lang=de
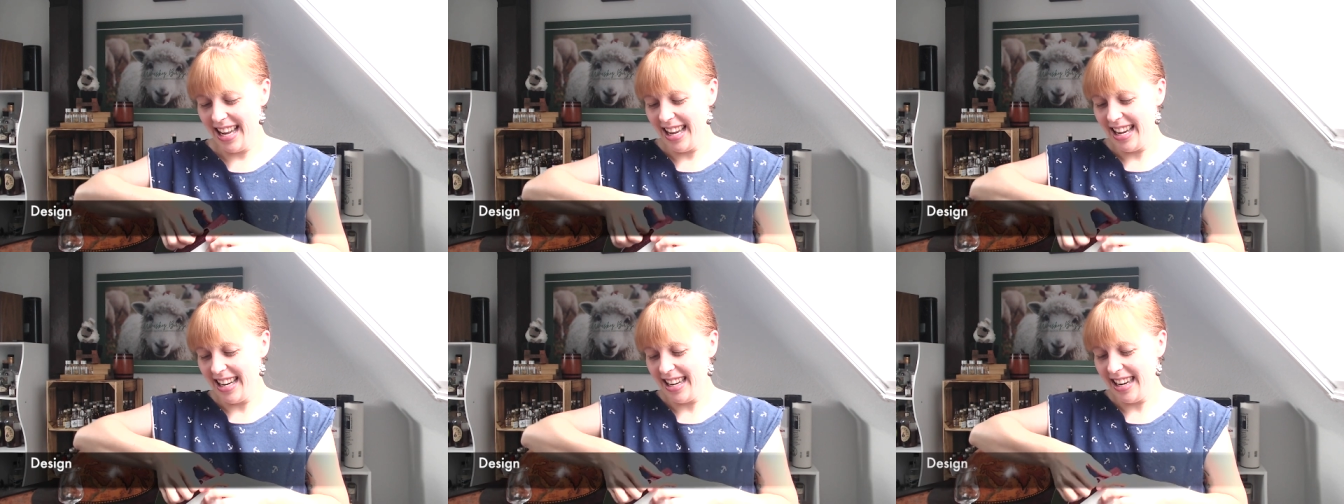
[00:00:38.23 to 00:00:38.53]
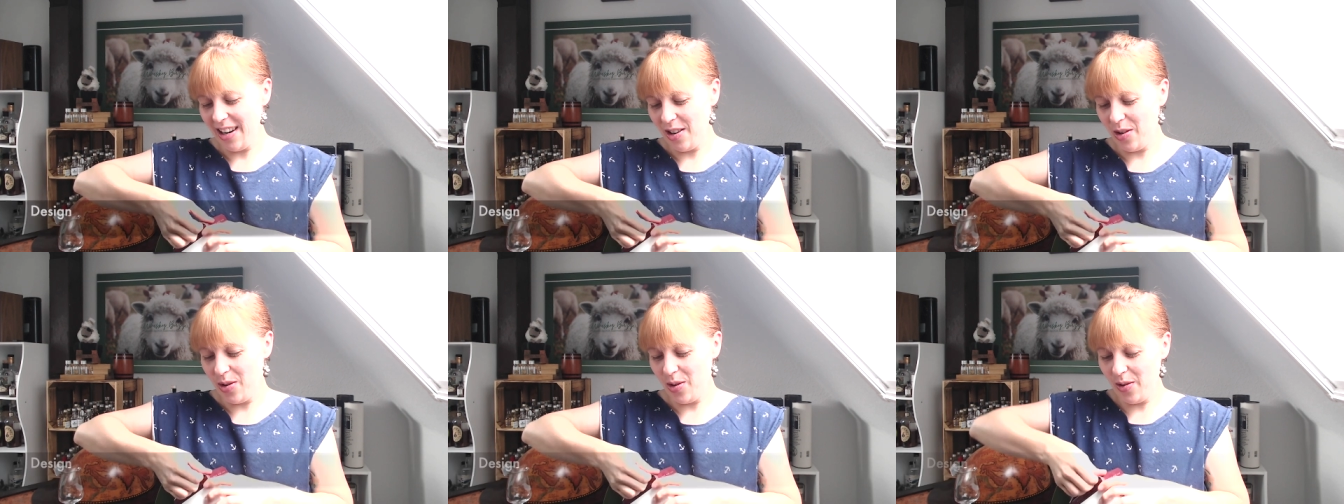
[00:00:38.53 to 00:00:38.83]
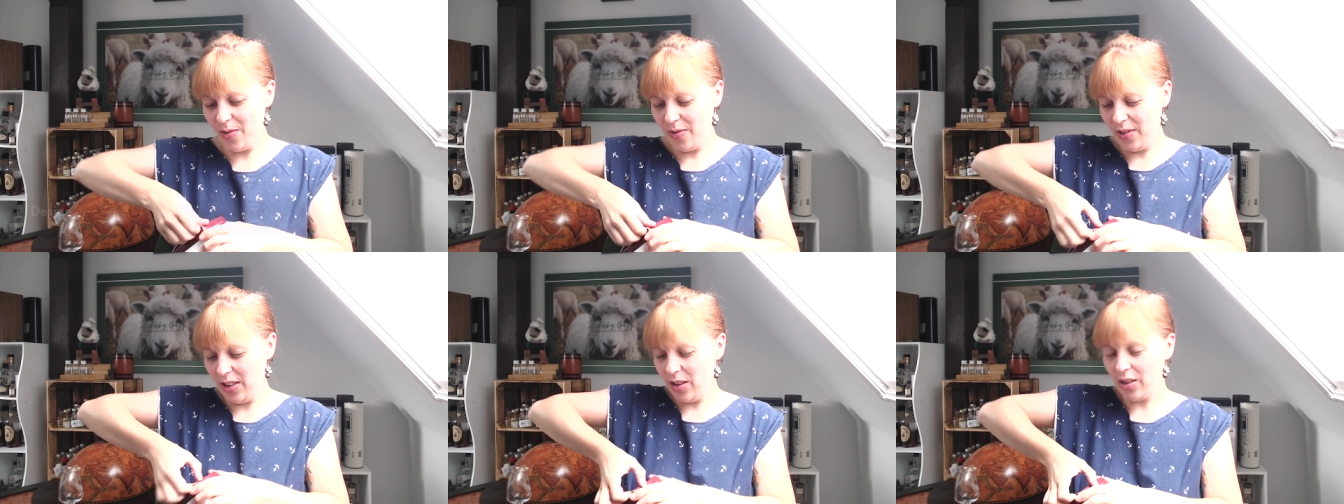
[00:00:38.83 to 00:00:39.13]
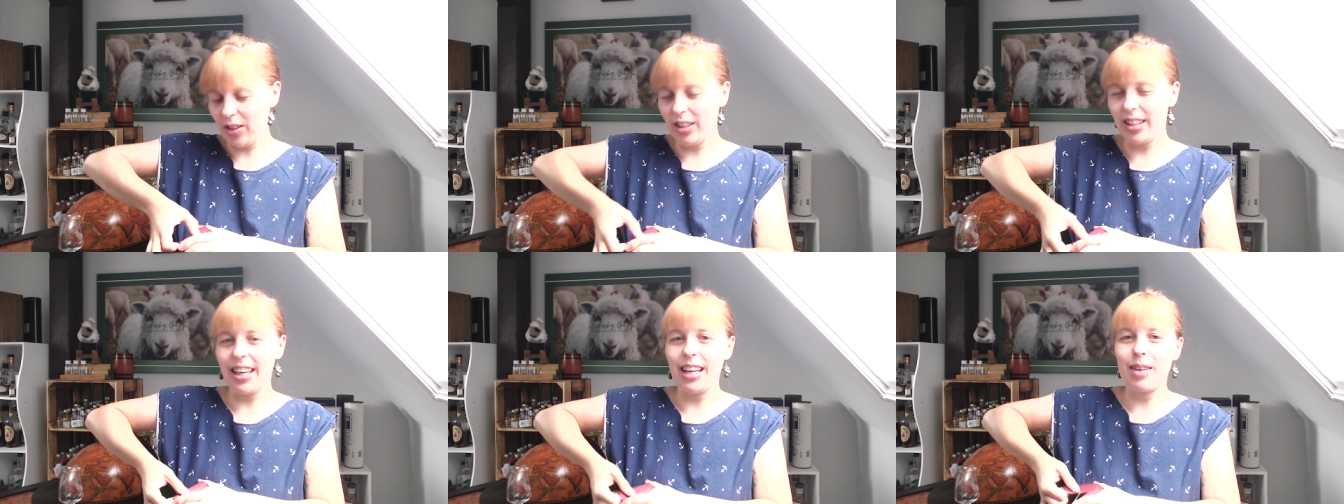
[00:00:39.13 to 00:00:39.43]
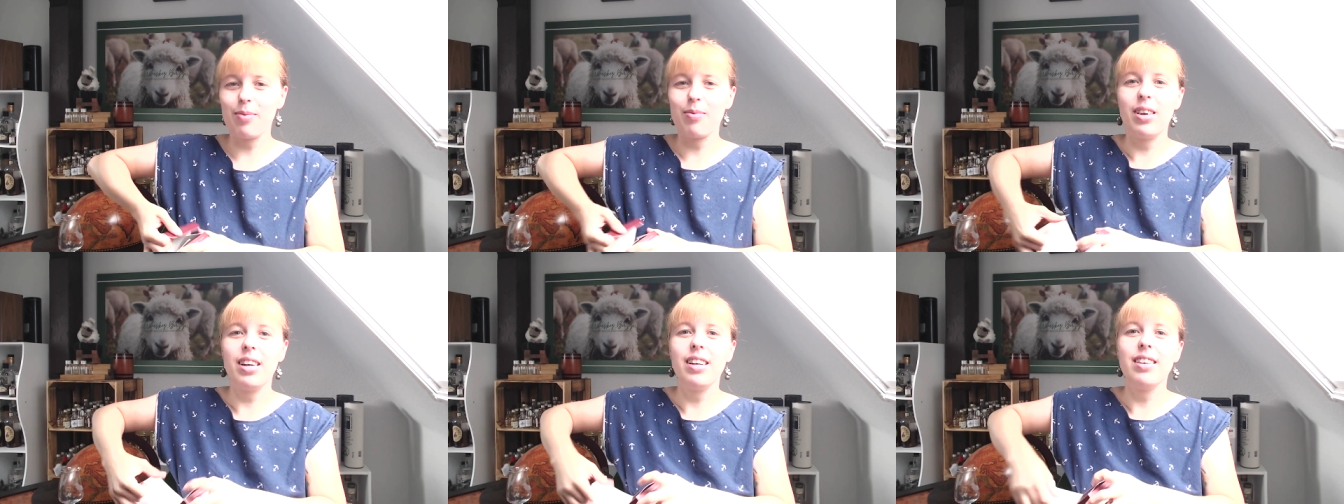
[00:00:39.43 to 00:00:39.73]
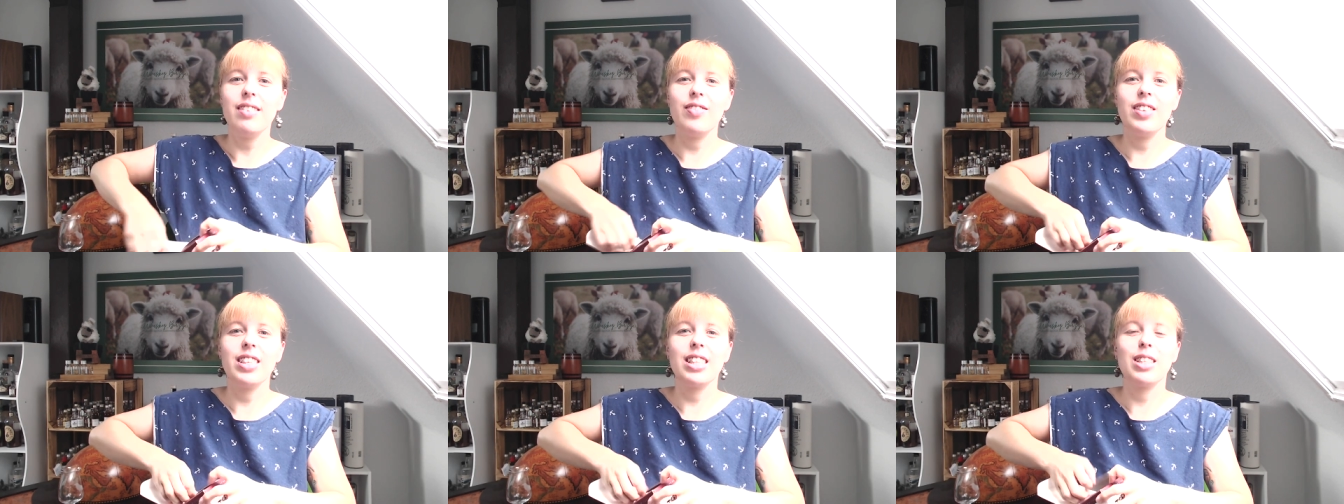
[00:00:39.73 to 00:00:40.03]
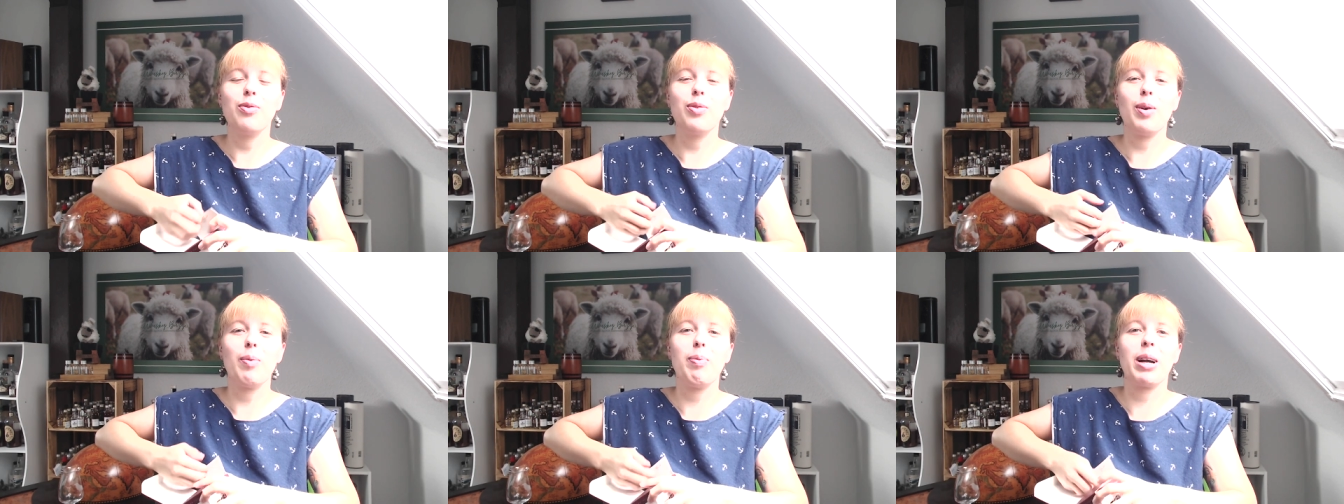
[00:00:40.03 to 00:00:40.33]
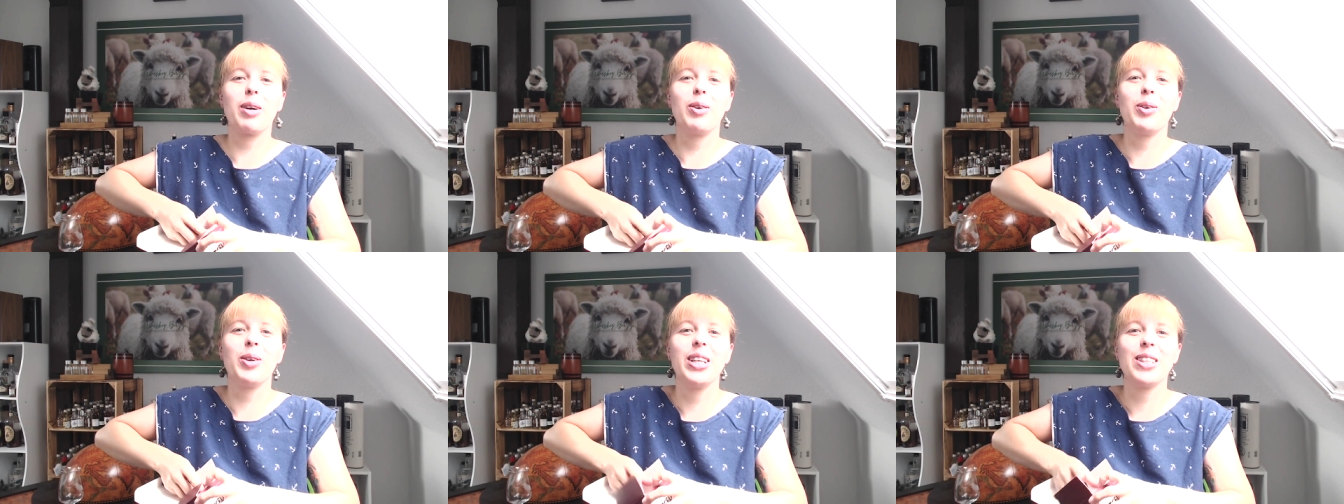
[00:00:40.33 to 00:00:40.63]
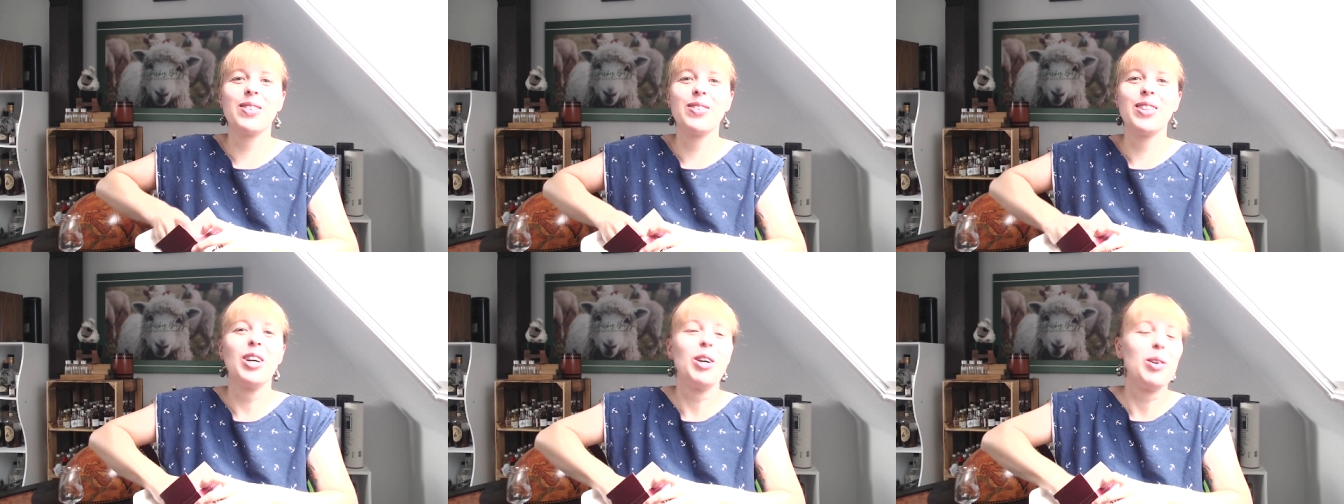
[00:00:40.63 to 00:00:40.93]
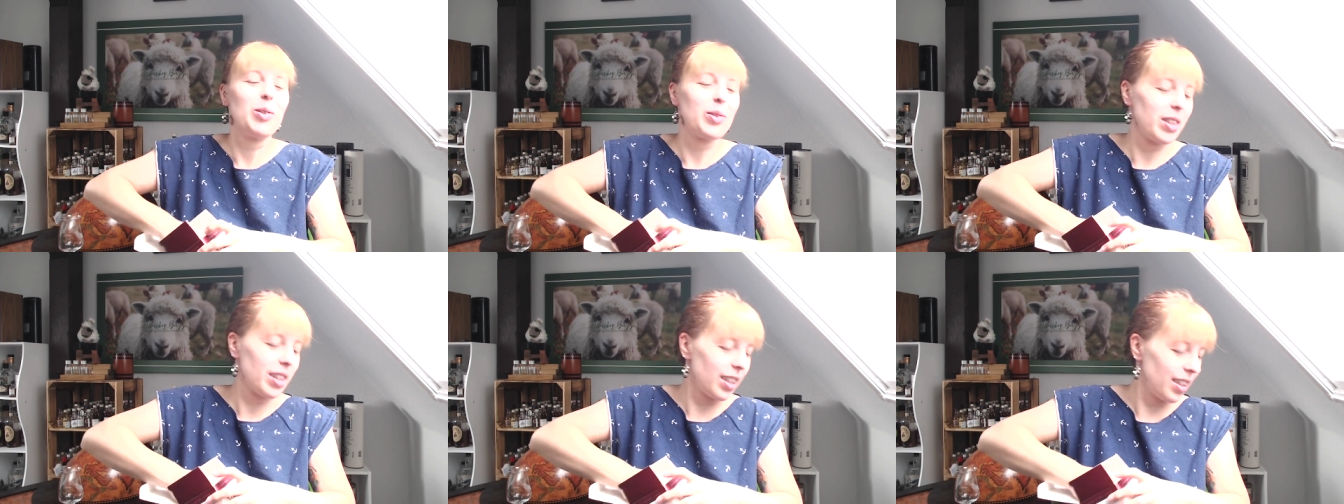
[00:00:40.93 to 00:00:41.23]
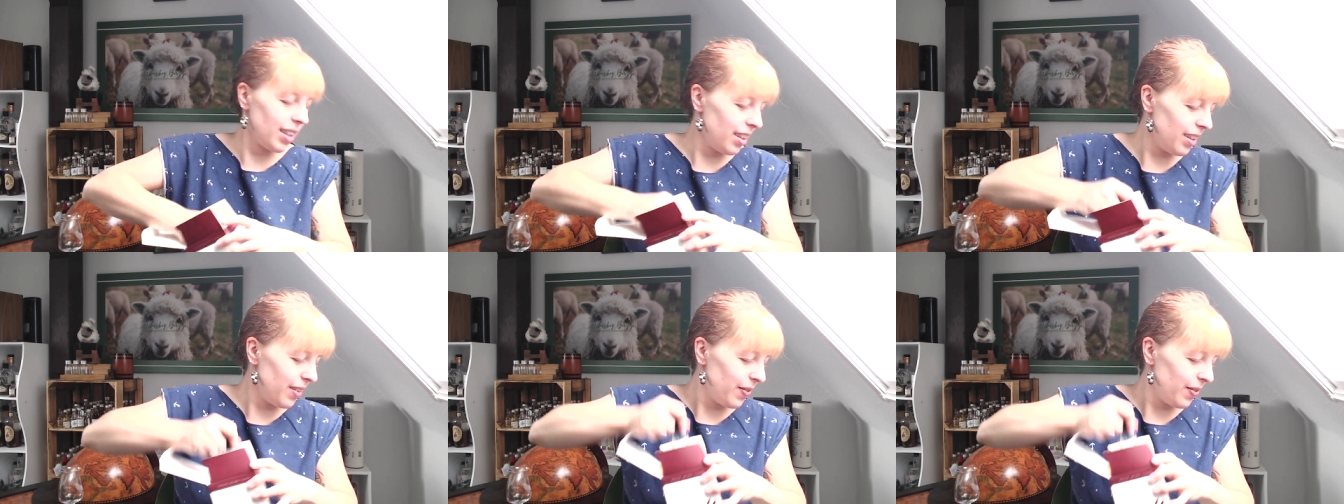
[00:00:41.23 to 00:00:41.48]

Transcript: Da gucken wir doch direkt mal, wenn ich die Verpackung jetzt wieder aufkriege.